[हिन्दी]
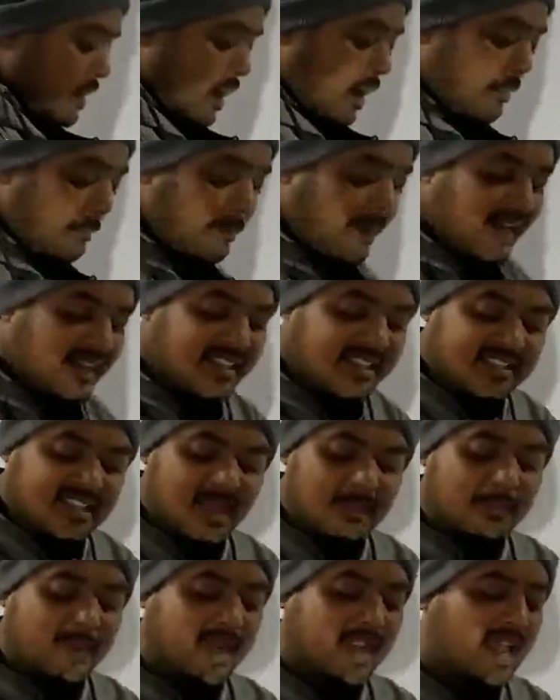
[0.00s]
हम पढ़ देते
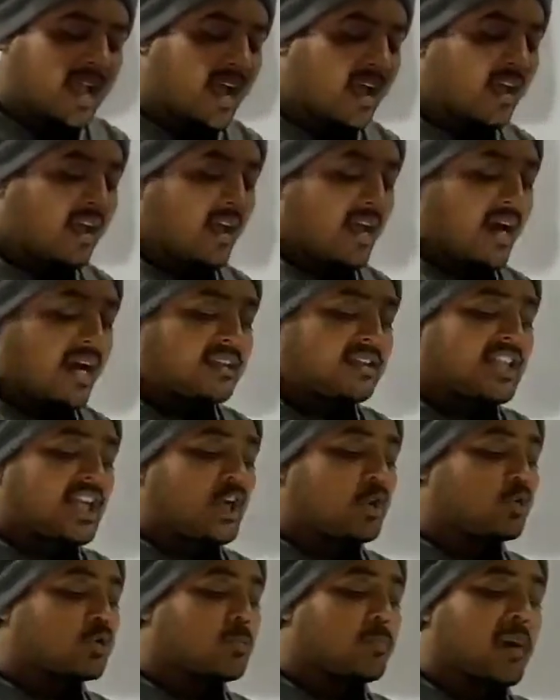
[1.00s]
हैं पहला
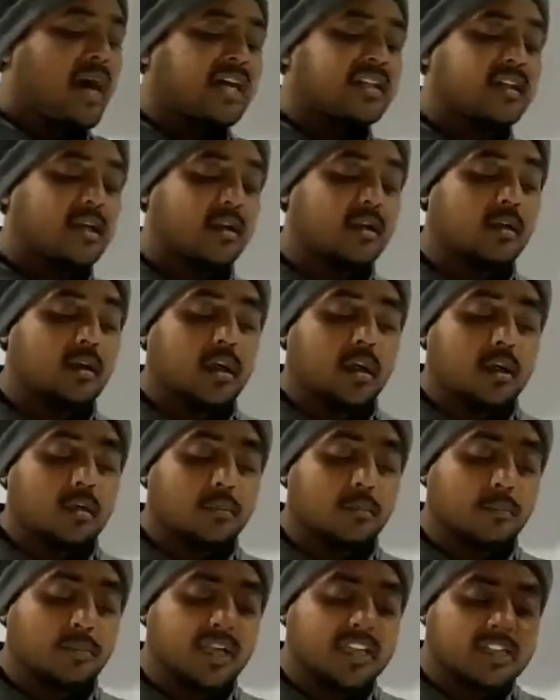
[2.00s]
अति उत्पादन
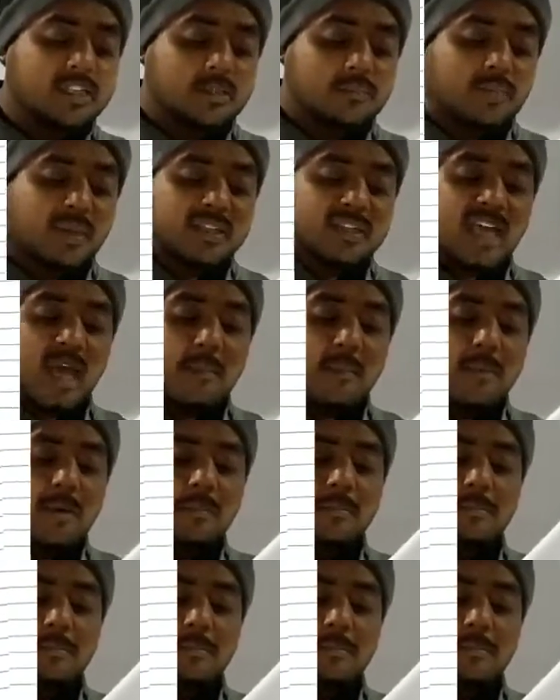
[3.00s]
विश्व प्रथम